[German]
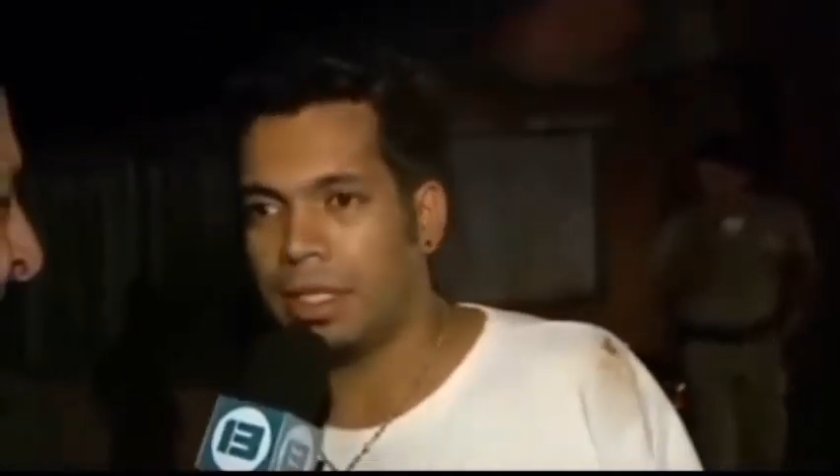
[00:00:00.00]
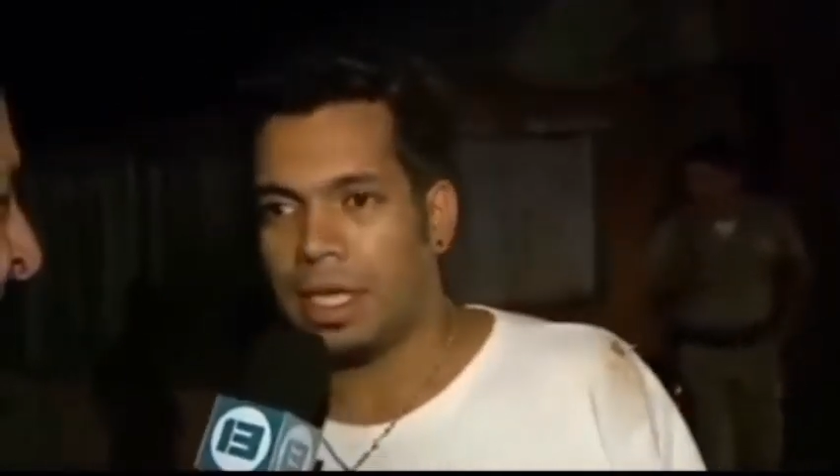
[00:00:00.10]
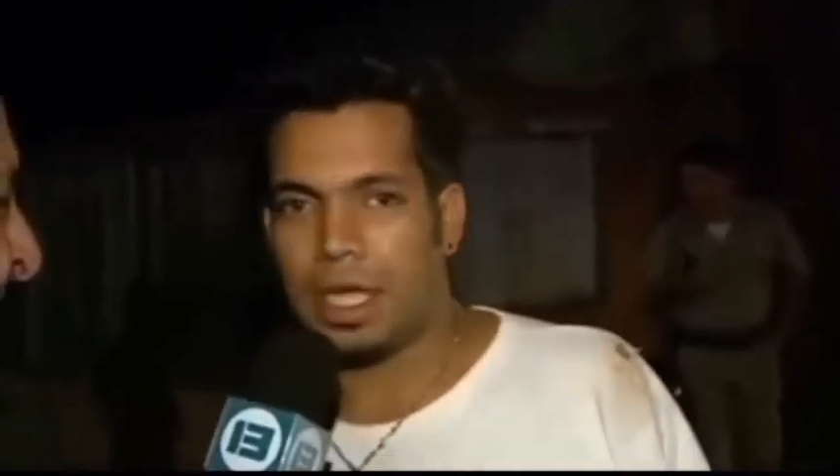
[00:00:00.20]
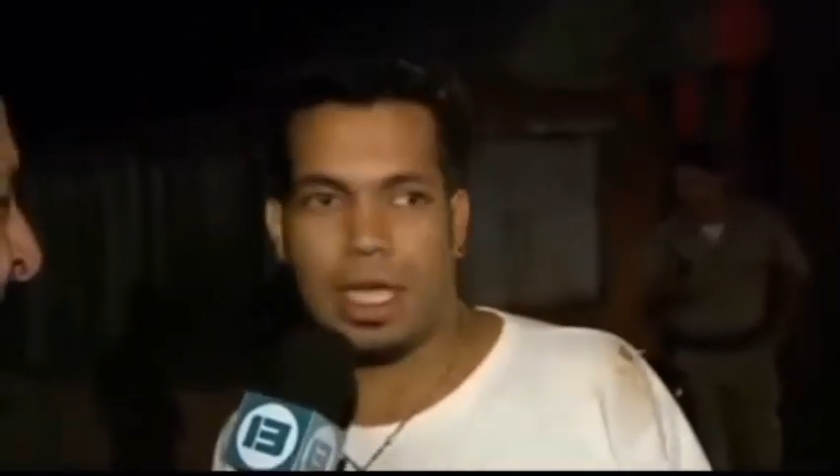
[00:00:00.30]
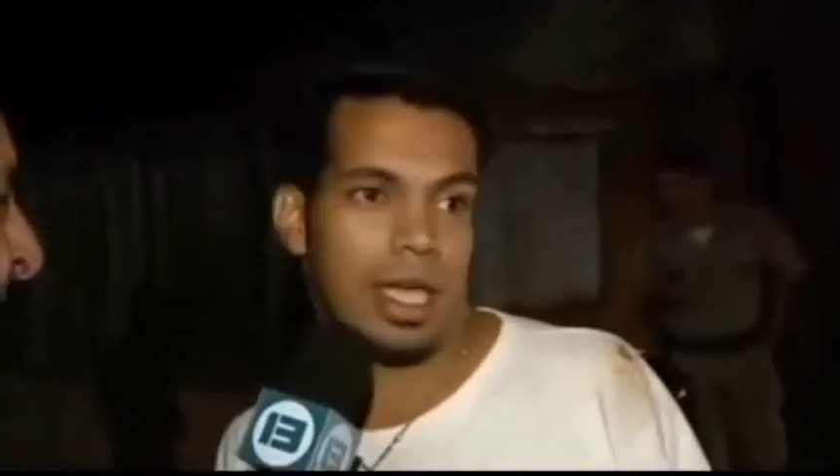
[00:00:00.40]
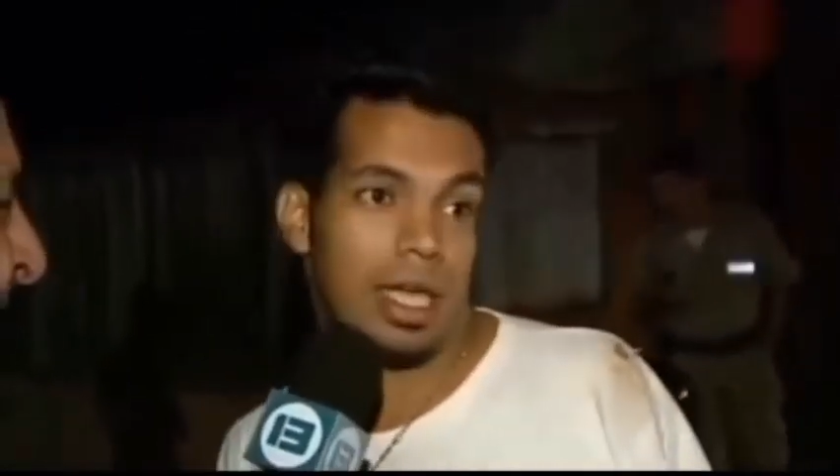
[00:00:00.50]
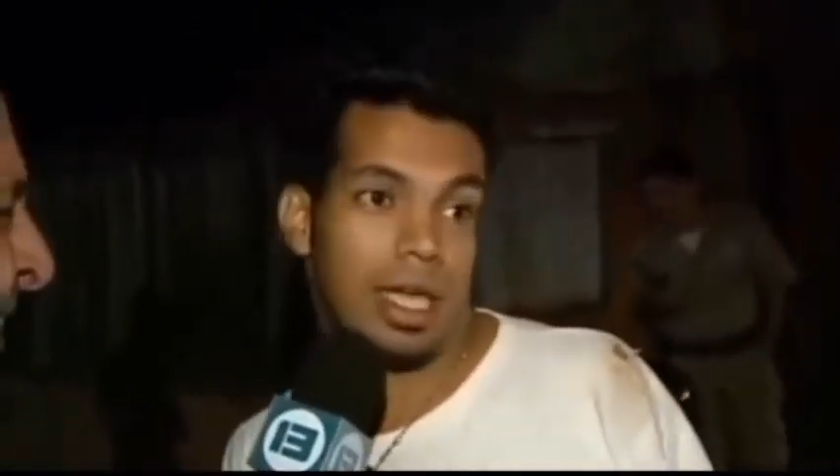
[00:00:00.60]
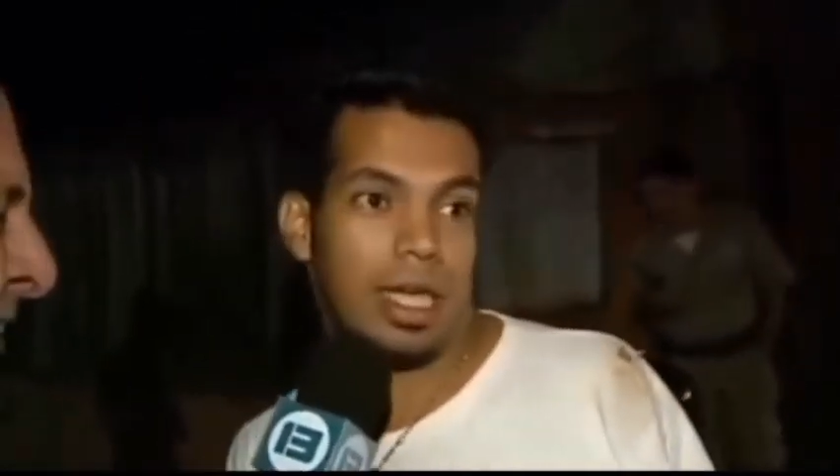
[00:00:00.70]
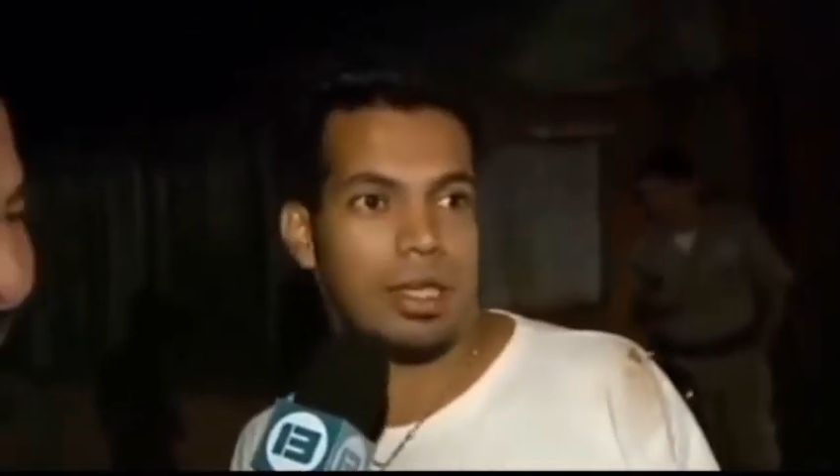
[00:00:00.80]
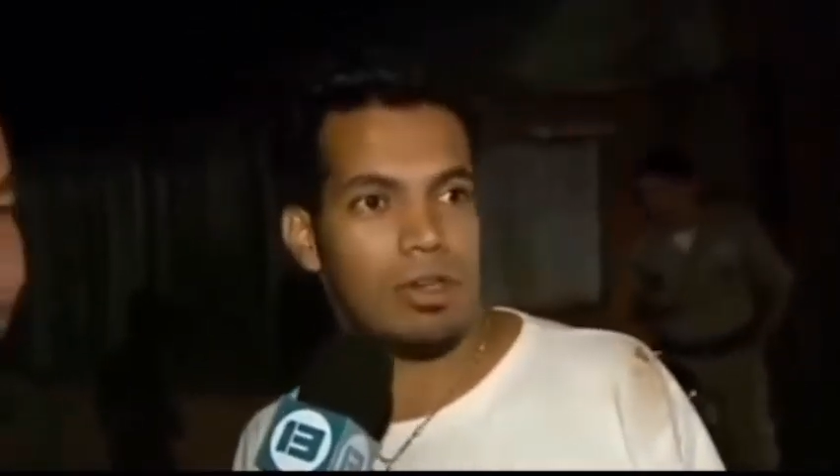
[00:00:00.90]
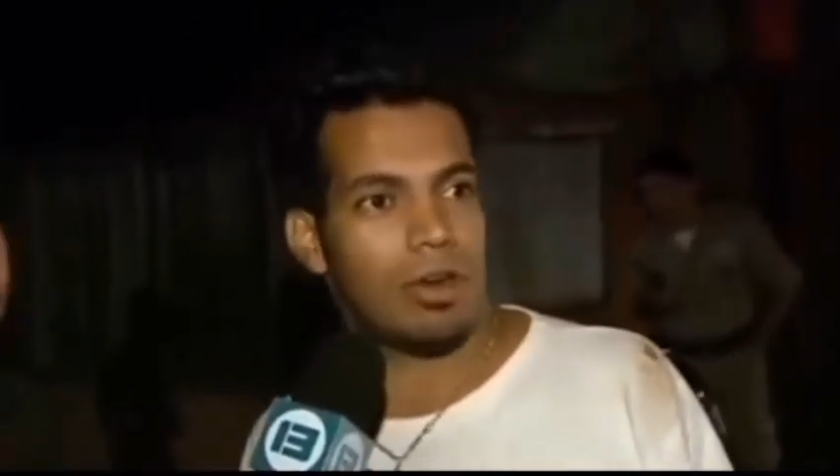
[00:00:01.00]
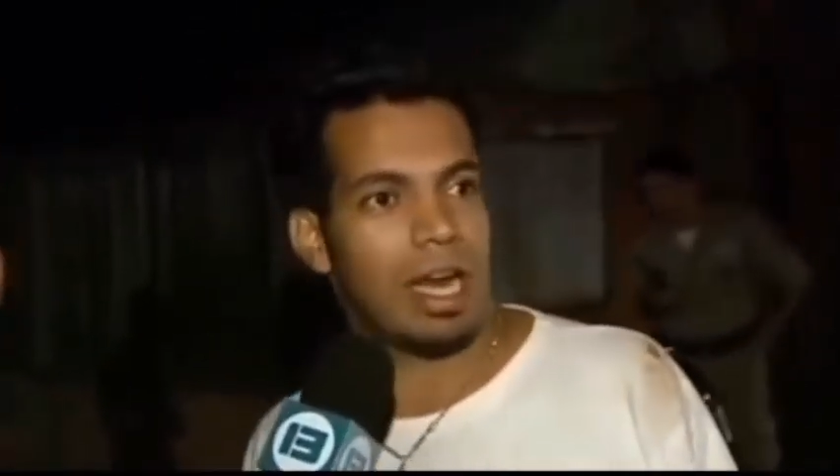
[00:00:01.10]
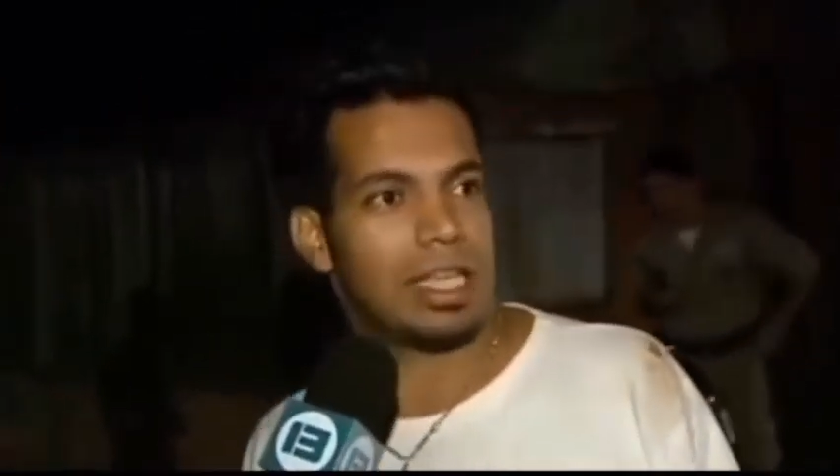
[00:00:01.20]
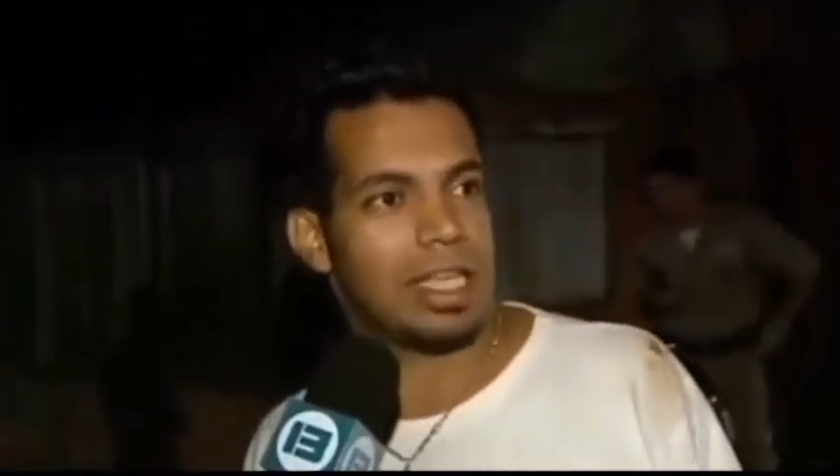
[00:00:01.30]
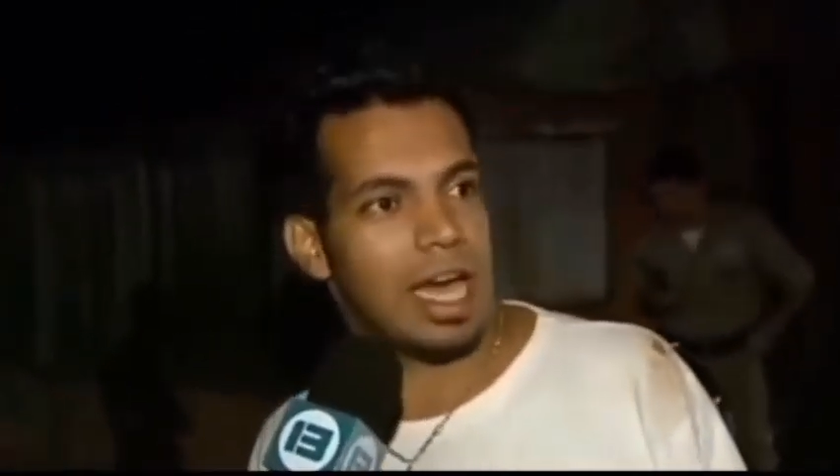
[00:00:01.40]
Und mir,
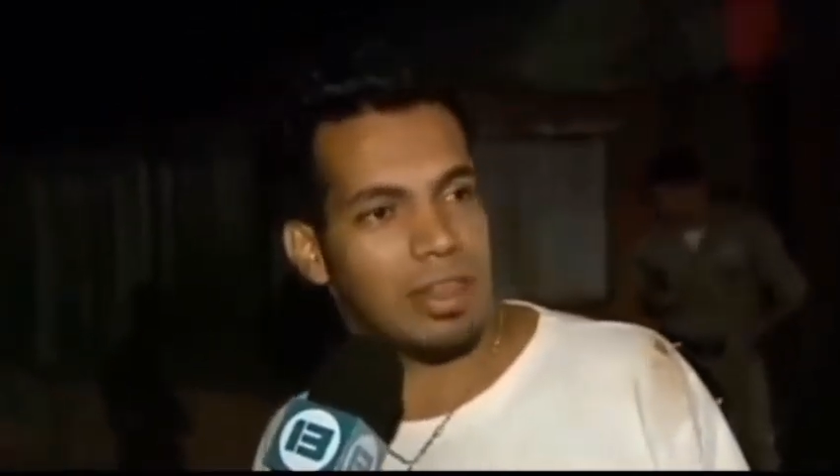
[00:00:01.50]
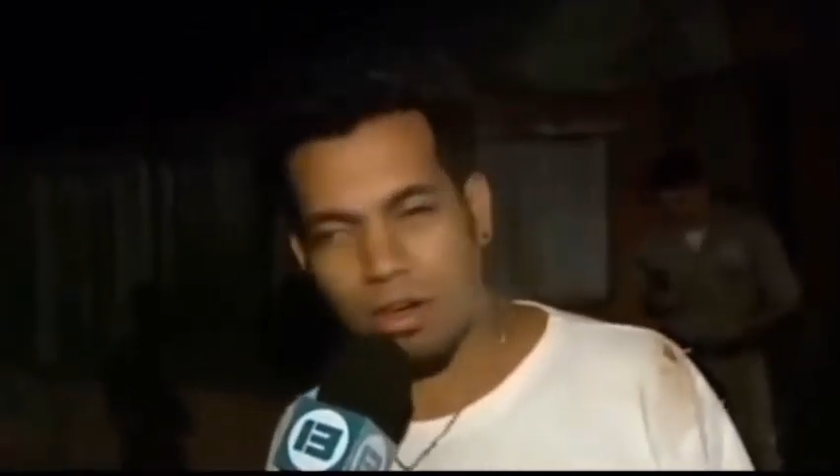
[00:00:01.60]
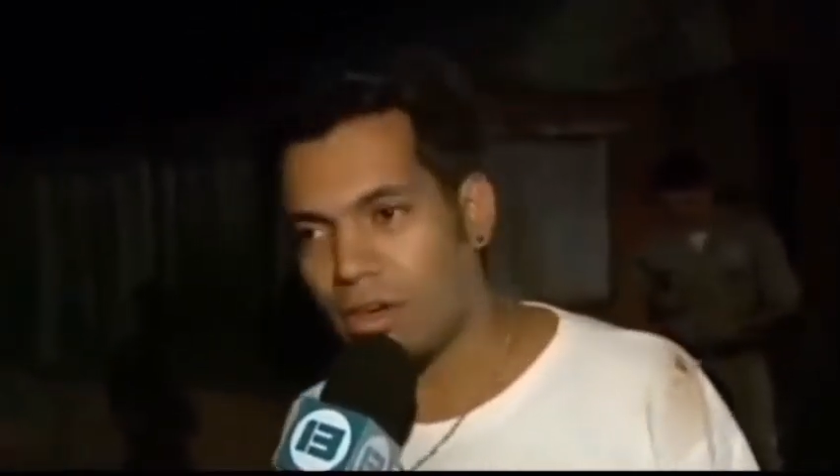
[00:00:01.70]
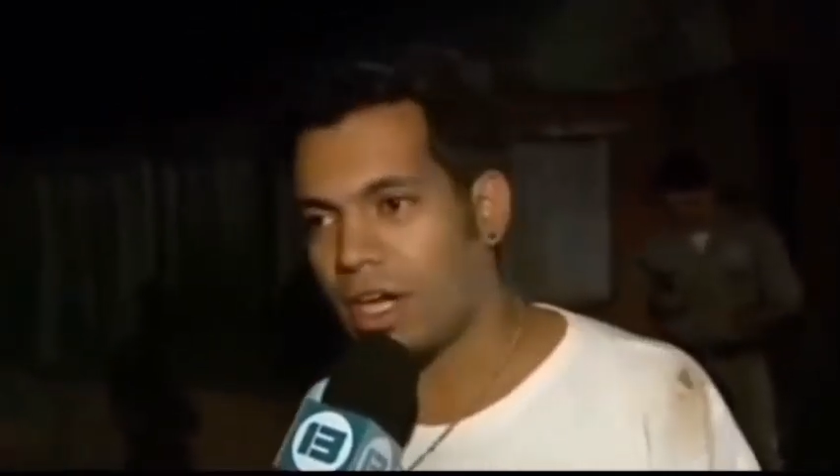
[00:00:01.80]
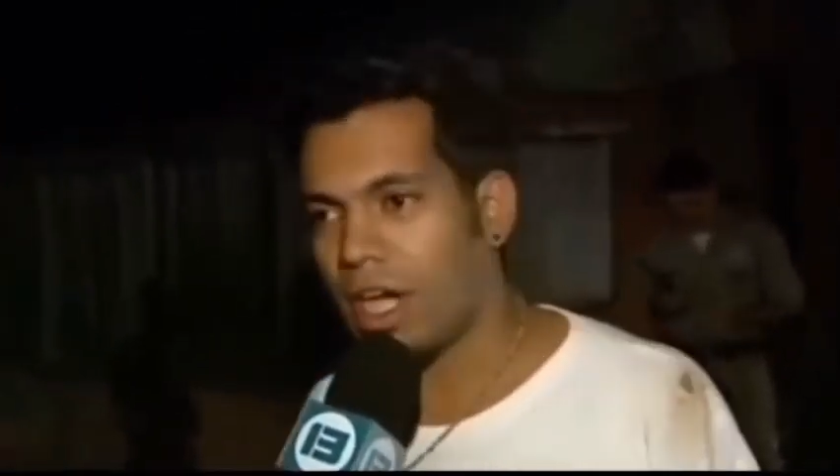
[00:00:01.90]
Gott